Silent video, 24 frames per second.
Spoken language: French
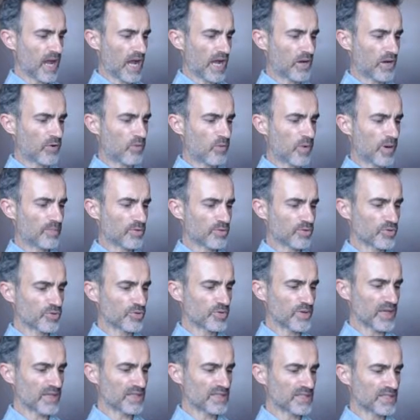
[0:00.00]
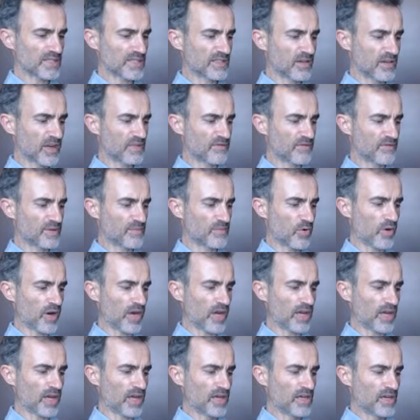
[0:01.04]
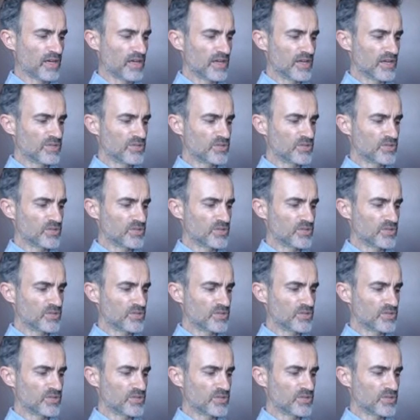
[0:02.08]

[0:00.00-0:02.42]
à quoi bon cela si dans la vie morale